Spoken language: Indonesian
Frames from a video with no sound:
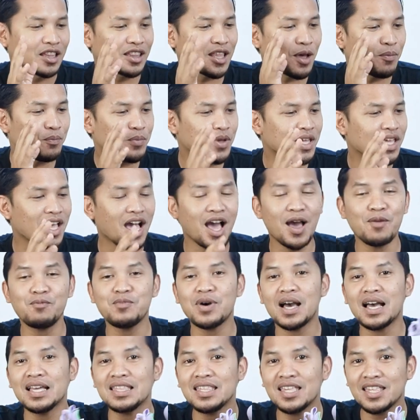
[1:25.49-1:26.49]
Tapi
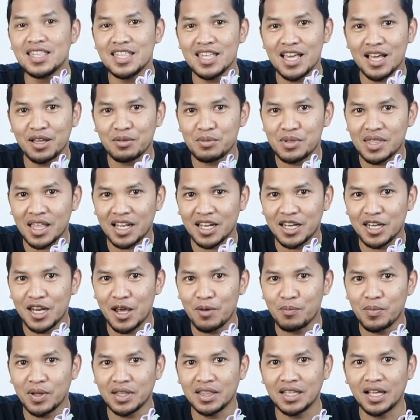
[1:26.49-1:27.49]
apa aja sih yang bisa
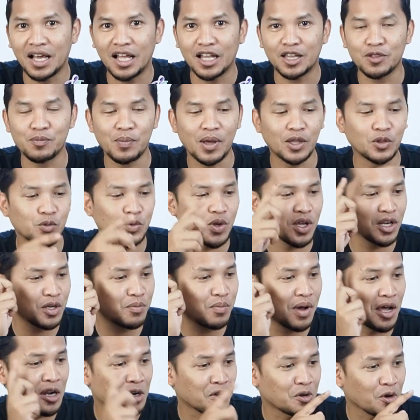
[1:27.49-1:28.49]
didapat dengan sepatu yang
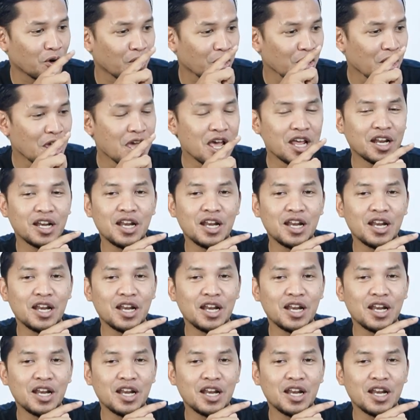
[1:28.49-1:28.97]
dibanderol